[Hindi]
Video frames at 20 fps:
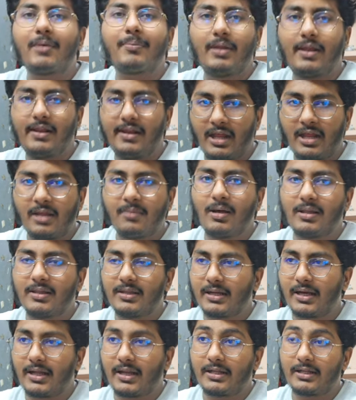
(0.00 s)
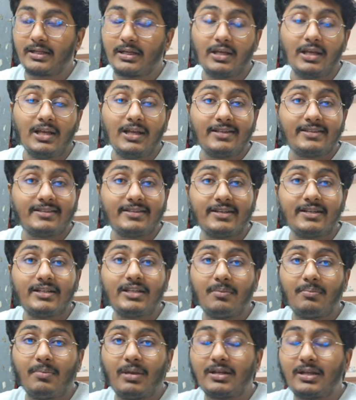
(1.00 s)
अपना नहीं बंद करेंगे
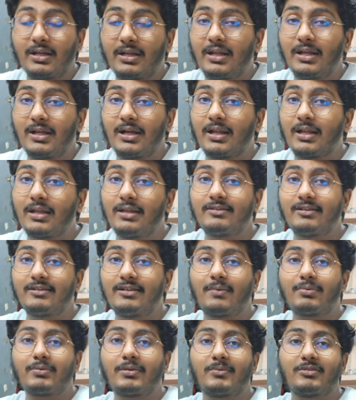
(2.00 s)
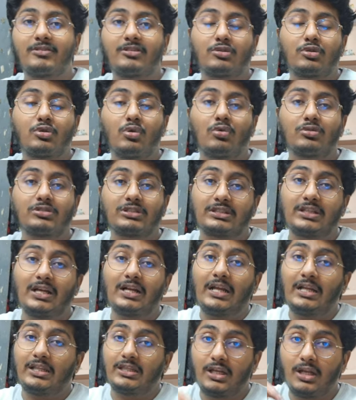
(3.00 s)
सी बंद करने का रीज़न आप समझ सकते हो हो सकता
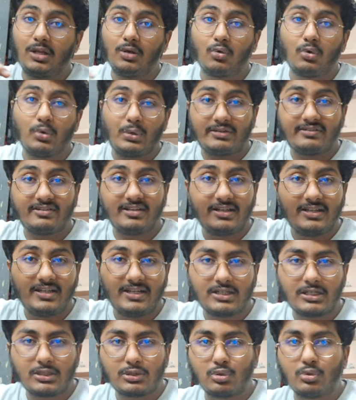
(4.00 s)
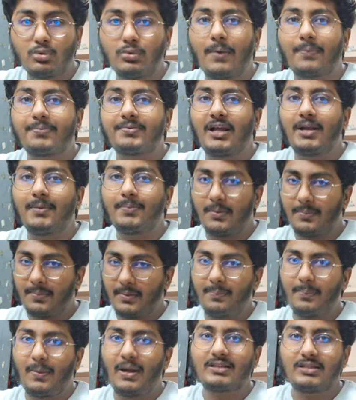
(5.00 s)
है कितने लोगों ने सी के थ्रू वेबसाइट पर
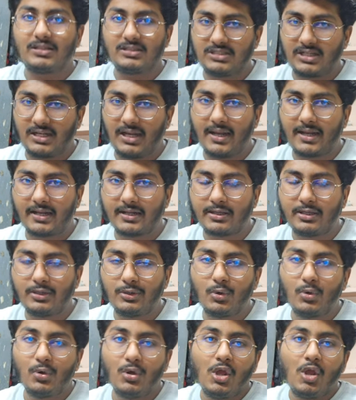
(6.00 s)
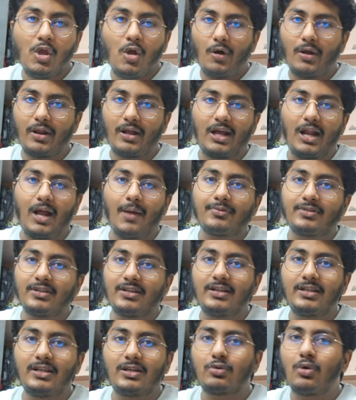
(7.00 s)
अपने पाइथन चला रखी हो और अगर आप
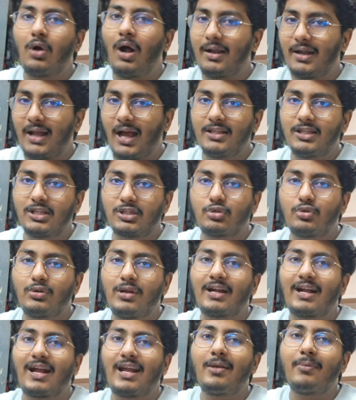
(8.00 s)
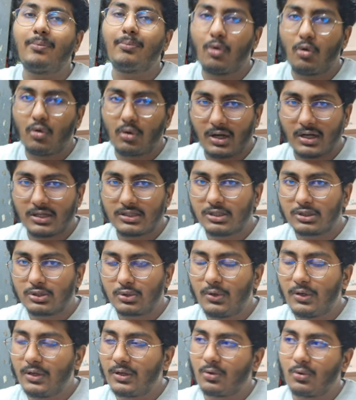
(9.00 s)
सी को हटा देते हो या कहीं ब्रोक कर
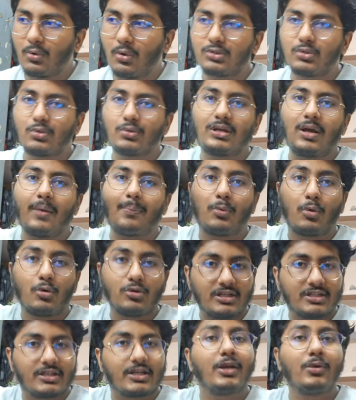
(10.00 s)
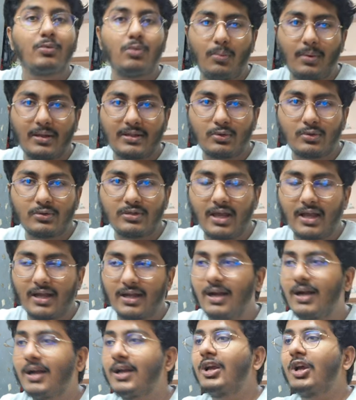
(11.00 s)
देते हो लिंक को तो उनका प्रोजेक्ट ही वो बंद हो
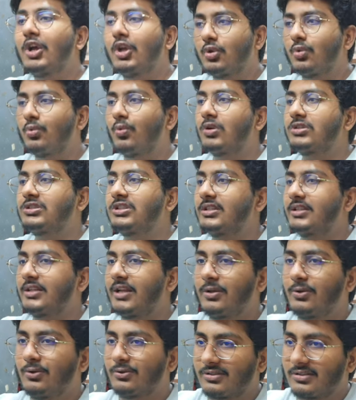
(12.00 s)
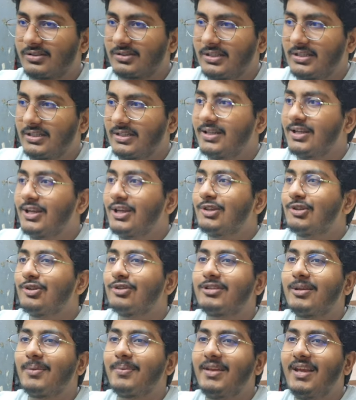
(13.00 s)
जाएगा तो वो चीज़ नहीं हो सकती है
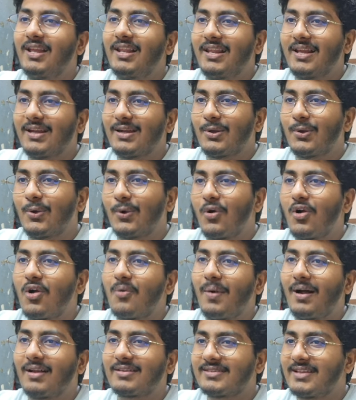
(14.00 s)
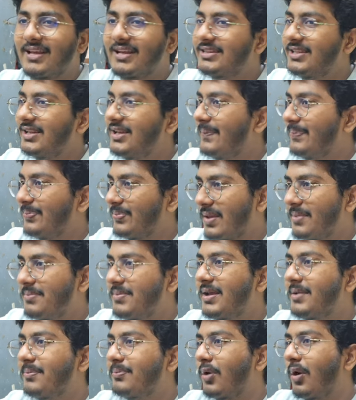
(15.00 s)
तो सिर्फ ये लिंक लोगों के पास नहीं थी
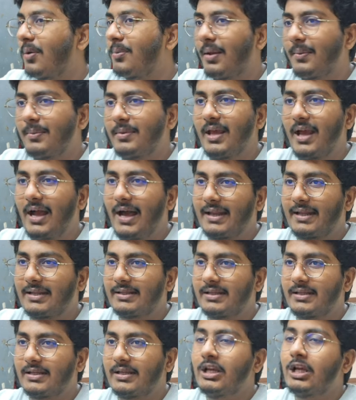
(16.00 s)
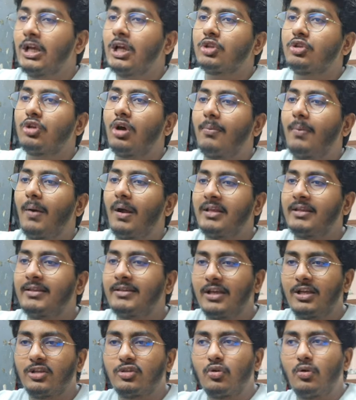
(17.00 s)
मेन प्रॉब्लम ये आ रही थी तो अब
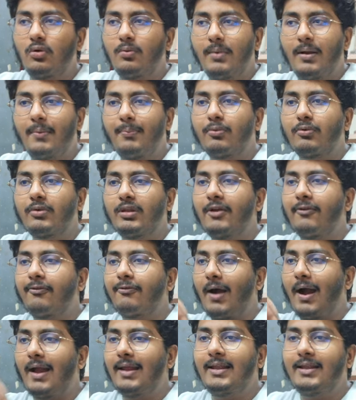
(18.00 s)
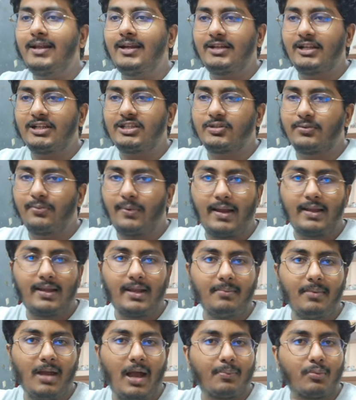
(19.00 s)
ये जो मैं पूरी फाइल है ये टेक्स्ट
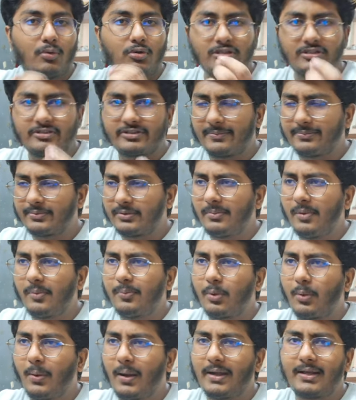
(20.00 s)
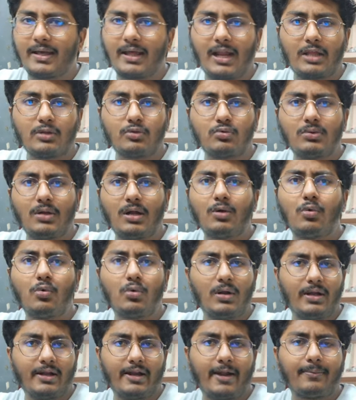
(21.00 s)
फाइल है मैं आपको डिस्क्रिप्शन में प्रोवाइड करा दूंगा
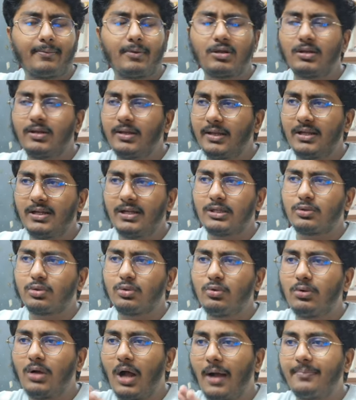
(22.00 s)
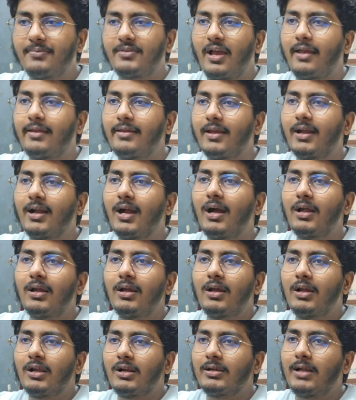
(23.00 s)
गूगल ड्राइव के लिंक के थ्रू आप जाइएगा
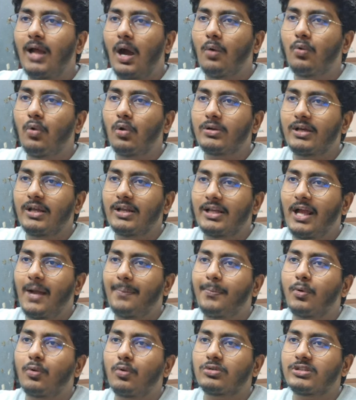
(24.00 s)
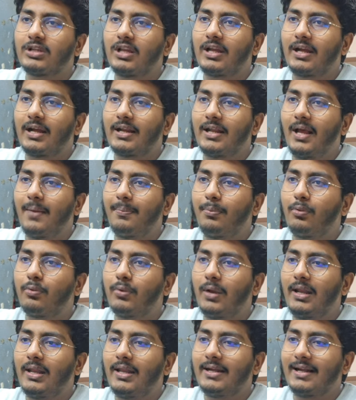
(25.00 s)
डाउनलोड करके आपको कुछ नहीं करना है
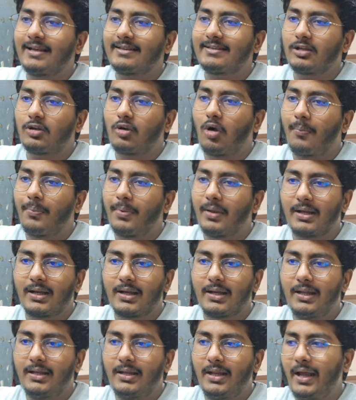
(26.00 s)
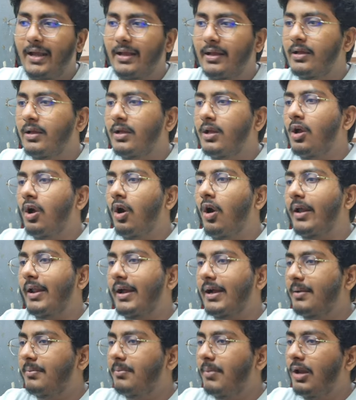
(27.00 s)
पूरा लिंक ऐसे कॉपी कर लेना है और
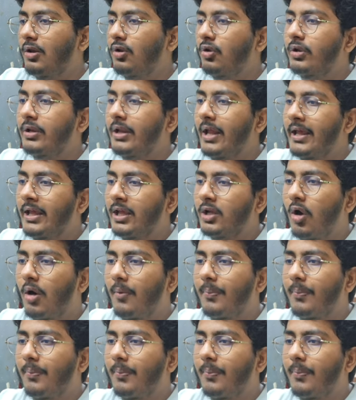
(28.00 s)
अगर मान लो नहीं